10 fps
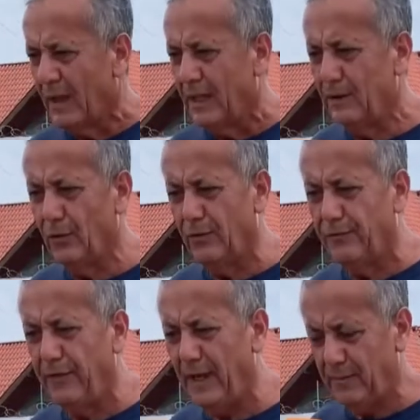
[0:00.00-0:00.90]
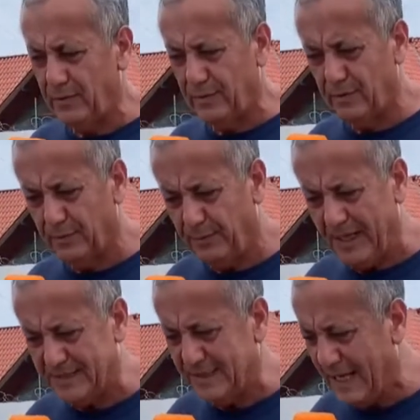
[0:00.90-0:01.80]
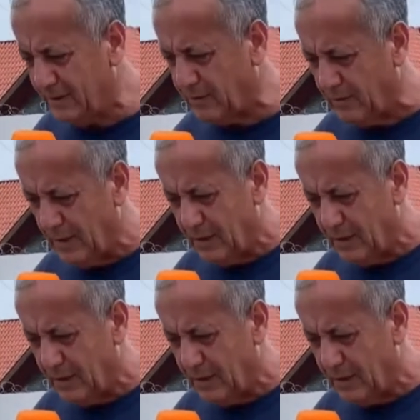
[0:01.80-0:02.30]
Em novembro passado,